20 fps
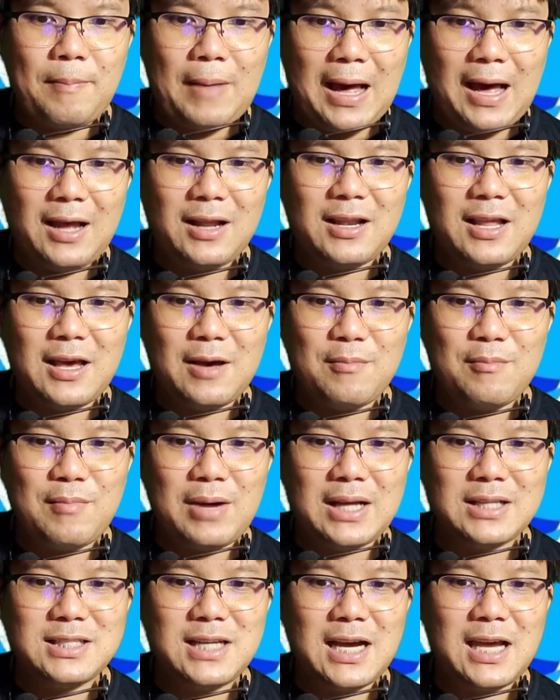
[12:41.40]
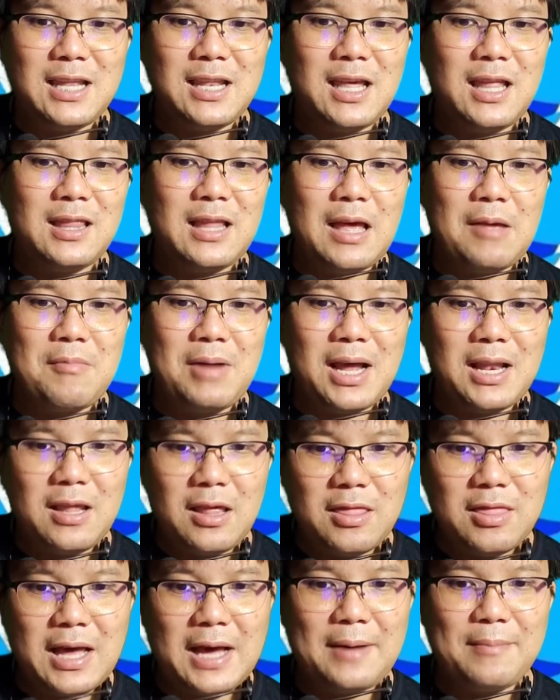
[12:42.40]
ปาร์คเนี่ยมาใช้ในไตรมาส
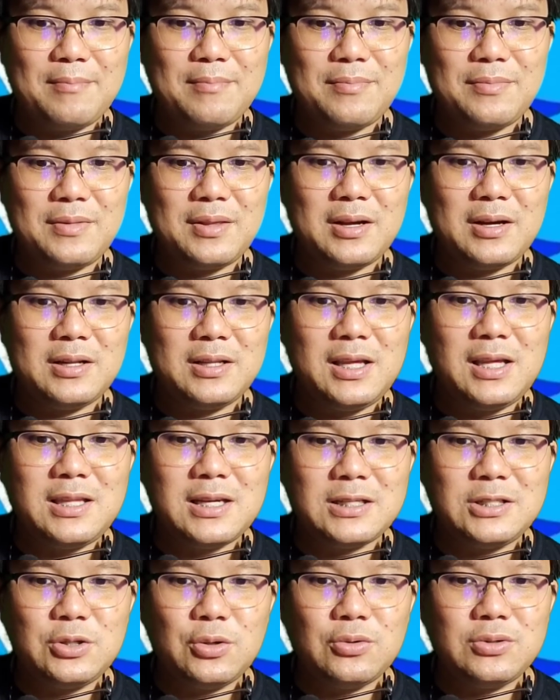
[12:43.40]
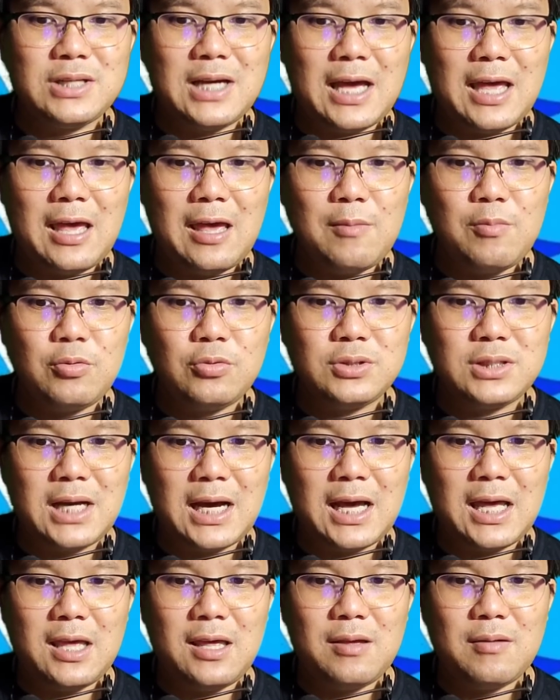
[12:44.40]
ที่สามที่จะจูงใจให้ผู้
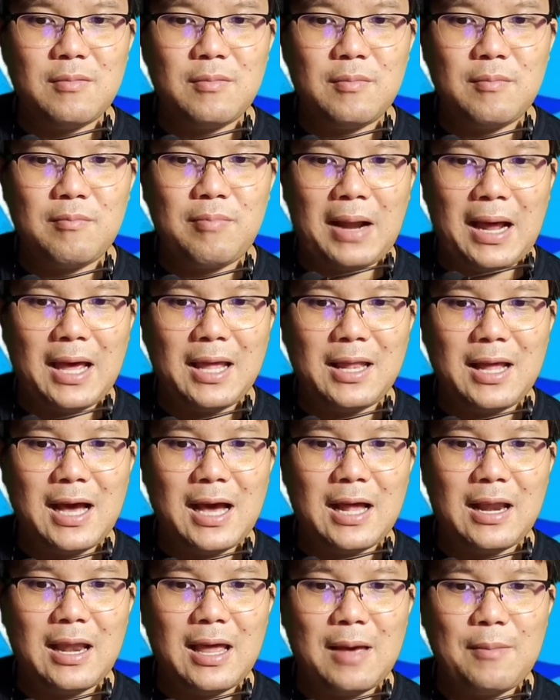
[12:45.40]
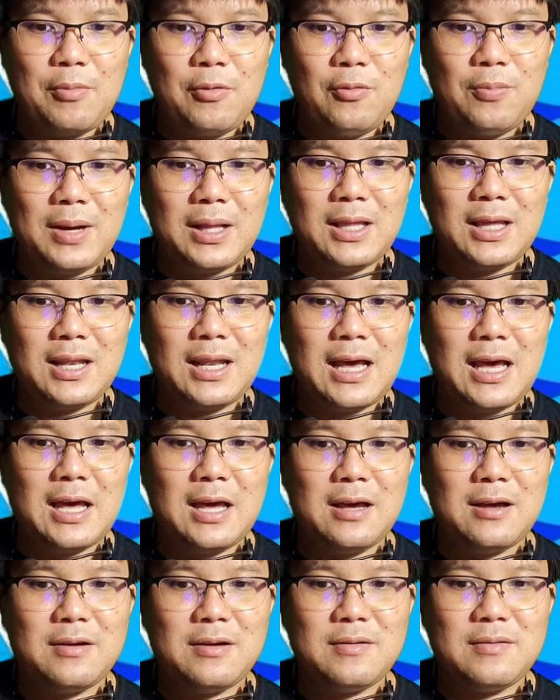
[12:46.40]
ใช้ปลายทางและผู้พัฒนา
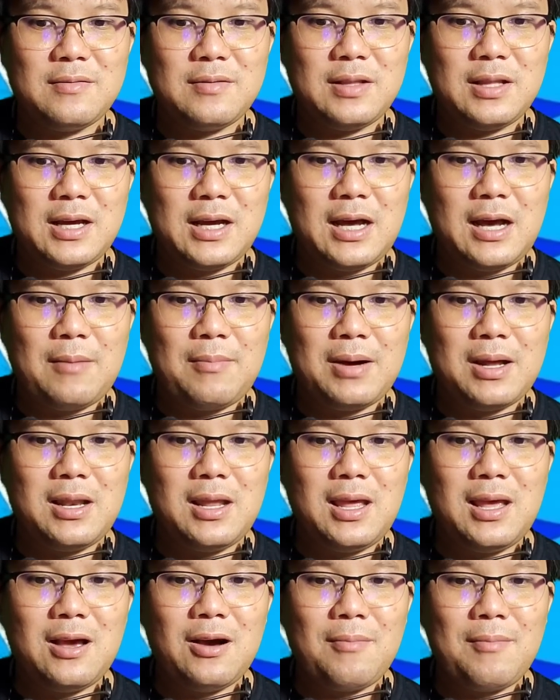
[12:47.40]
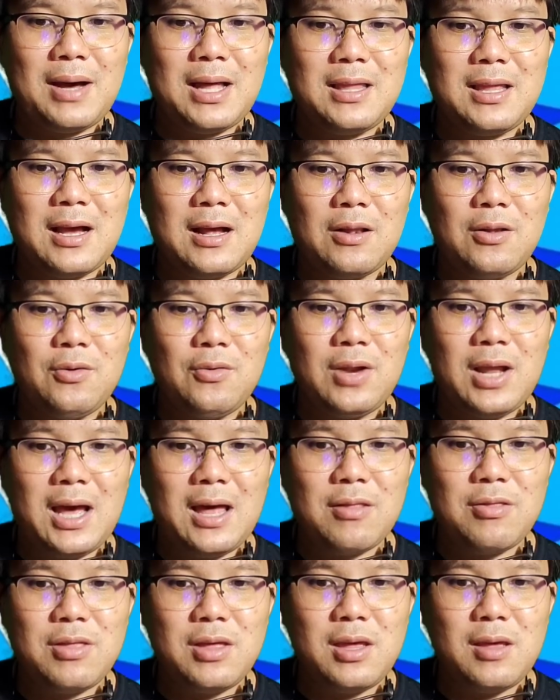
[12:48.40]
นะครับอันนี้ก็มาจาก Luna
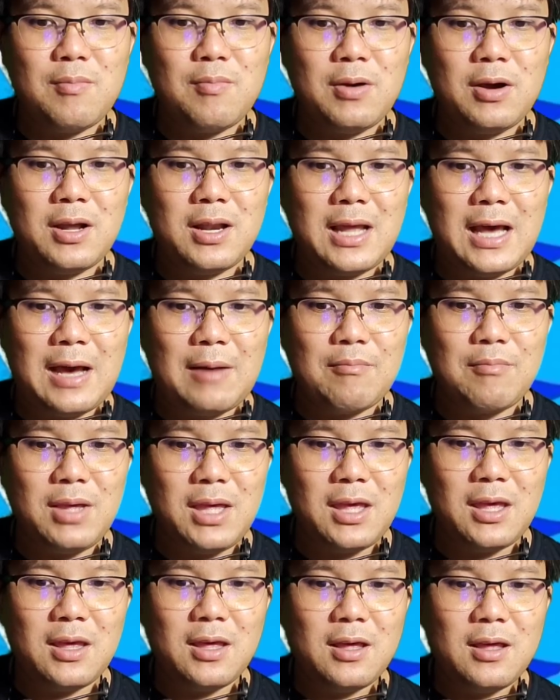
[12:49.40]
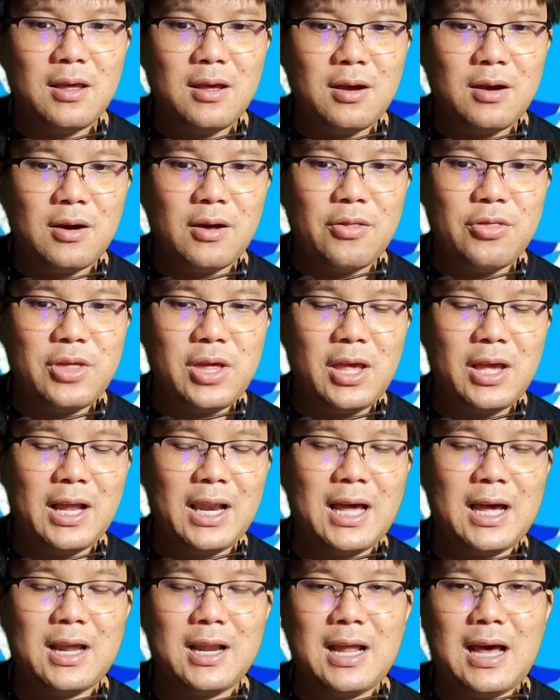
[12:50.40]
โฟร์ Burn Army ก็สี่ก
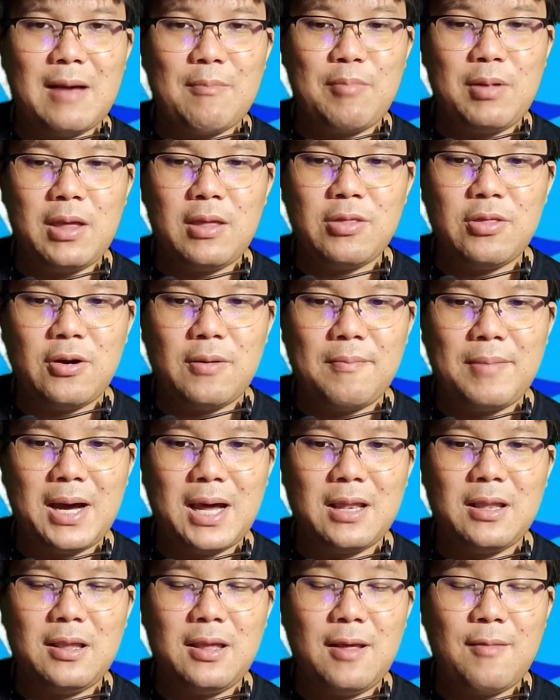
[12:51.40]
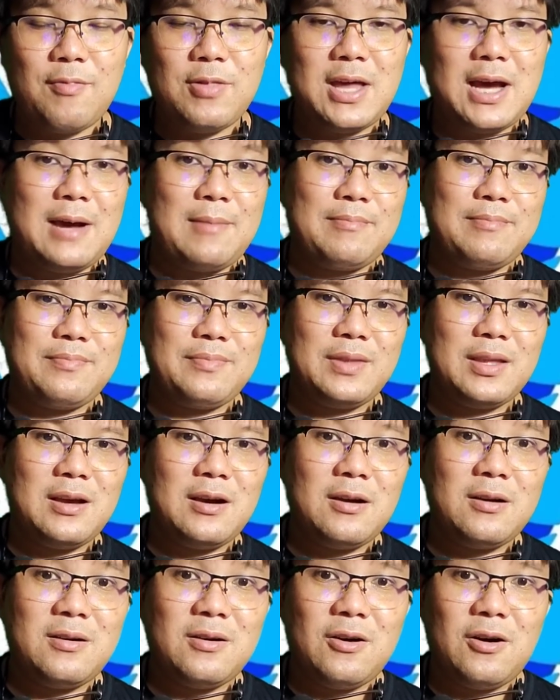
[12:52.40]
รกฎาคมปีสองพันยี่สิบสาม
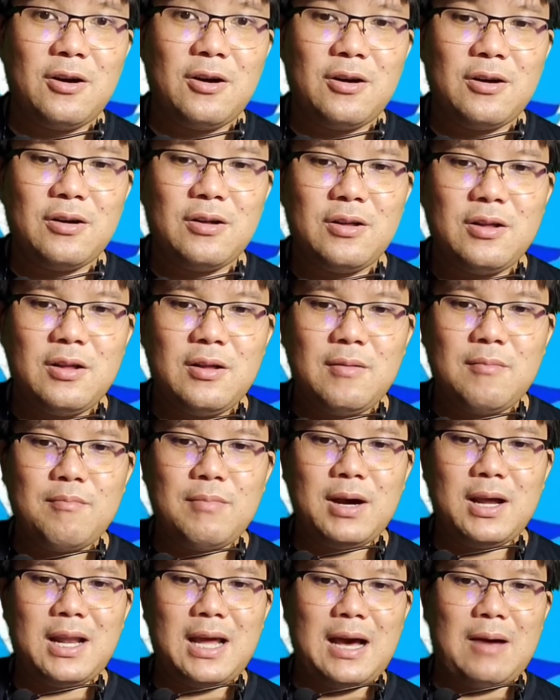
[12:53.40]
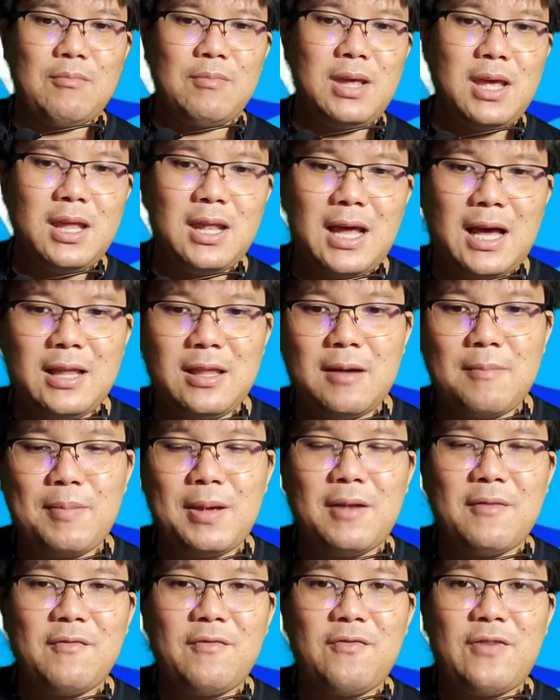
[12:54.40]
ก็เบิร์นอาร์มี่น่าจะ
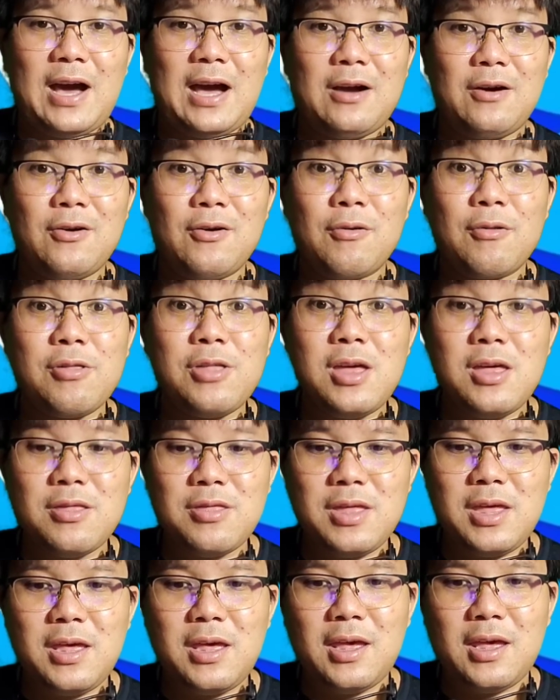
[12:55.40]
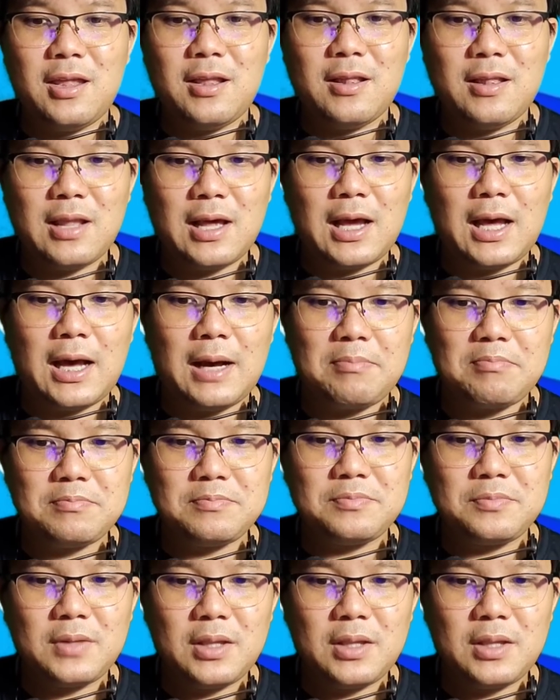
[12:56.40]
เป็นฝั่งของซีซีนะครับ